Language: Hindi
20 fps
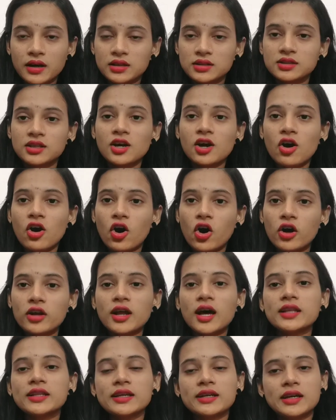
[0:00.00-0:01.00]
बस
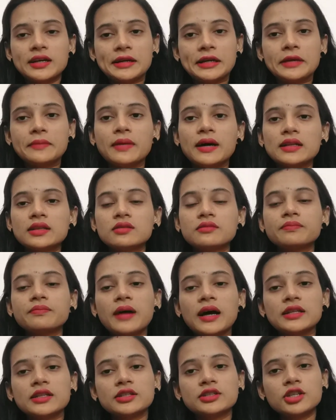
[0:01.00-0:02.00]
और आधे घंटे बाद
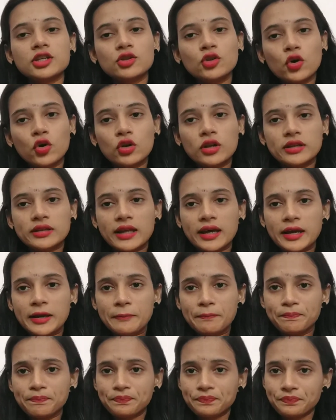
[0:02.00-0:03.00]
पानी से धो लेना
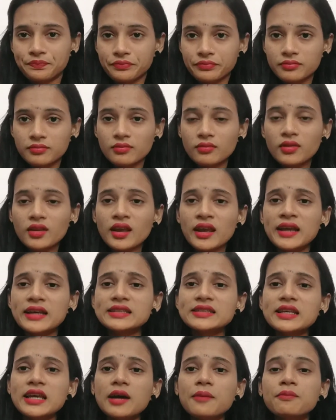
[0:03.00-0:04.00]
है
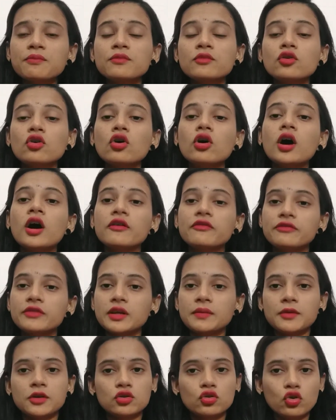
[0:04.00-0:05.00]
ऐसे आपको
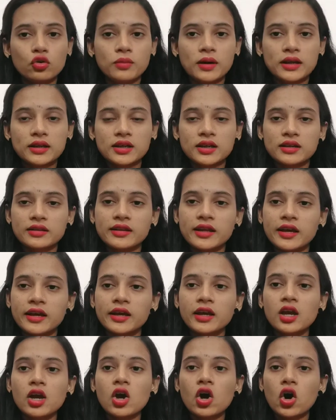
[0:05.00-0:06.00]
हफ्ते में दो बार करना
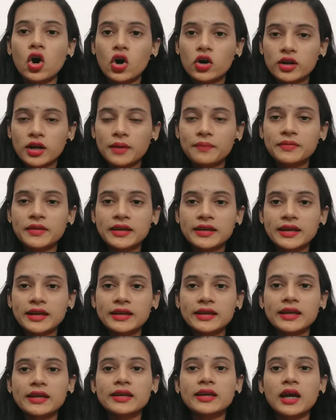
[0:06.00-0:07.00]
है और आप
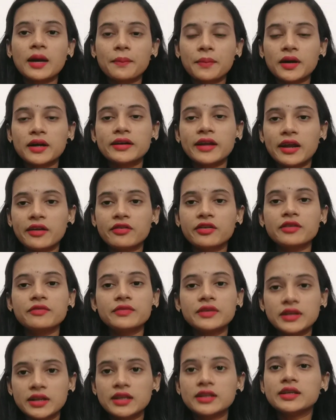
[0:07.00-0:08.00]
देखेंगे कि आपका
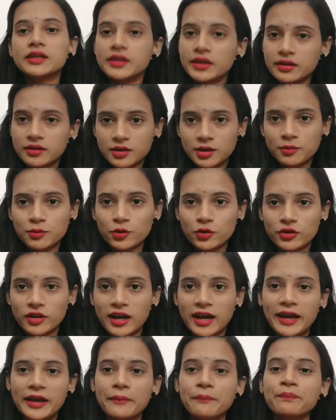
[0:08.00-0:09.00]
डैंड्रफ धीरे धीरे कम हो
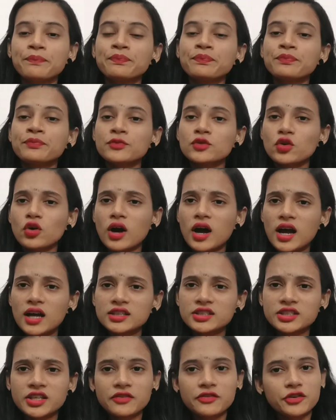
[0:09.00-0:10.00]
रहा है तो
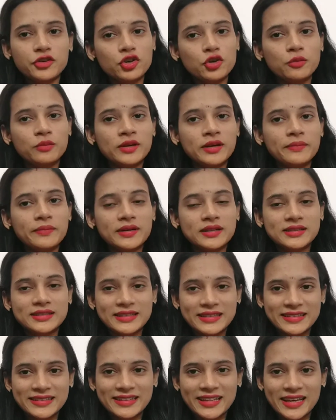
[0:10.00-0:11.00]
आज के वीडियो में
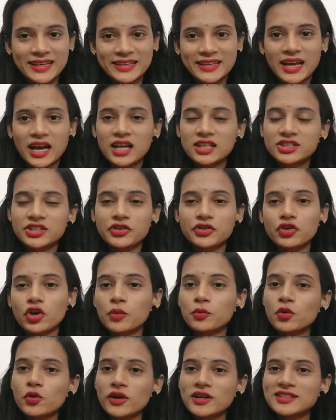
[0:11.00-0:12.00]
बस इतना ही आज की
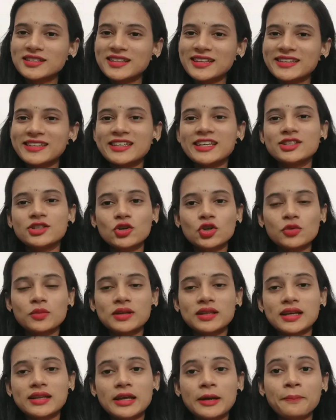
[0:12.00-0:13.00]
वीडियो आपको कैसी लगी ये ज़रूर
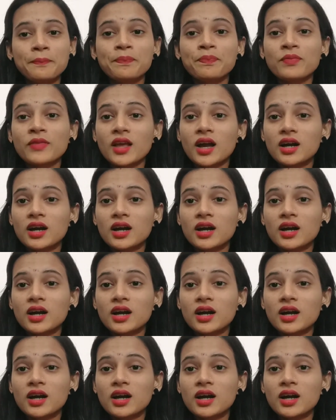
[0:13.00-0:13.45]
बताना